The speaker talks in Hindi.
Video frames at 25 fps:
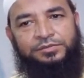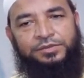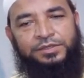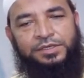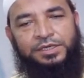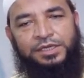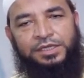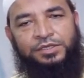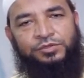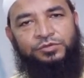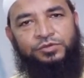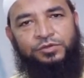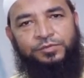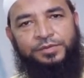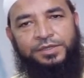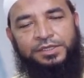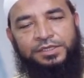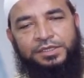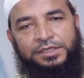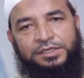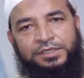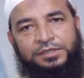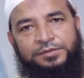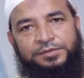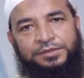फिर नहीं सो
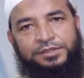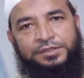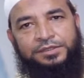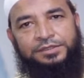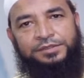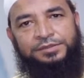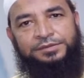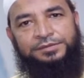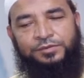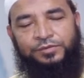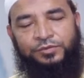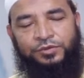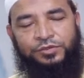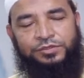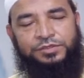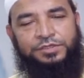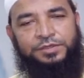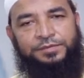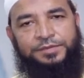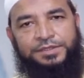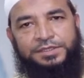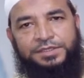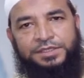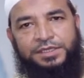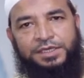पाता था मैं बहुत
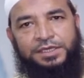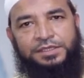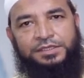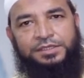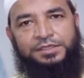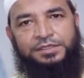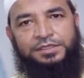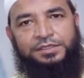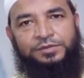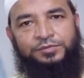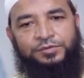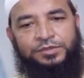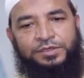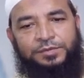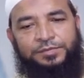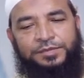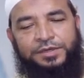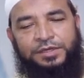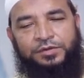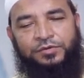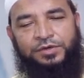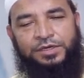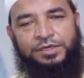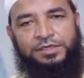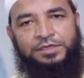समस्या आती थी मैं
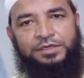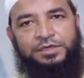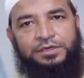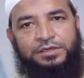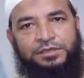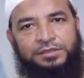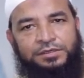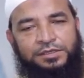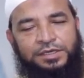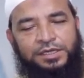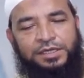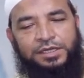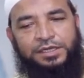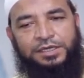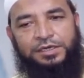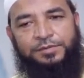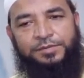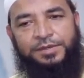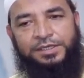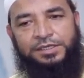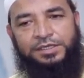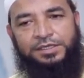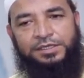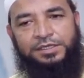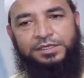अपना वर्क नहीं कर
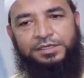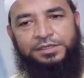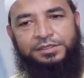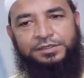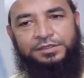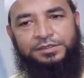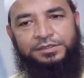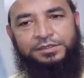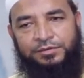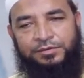पाता था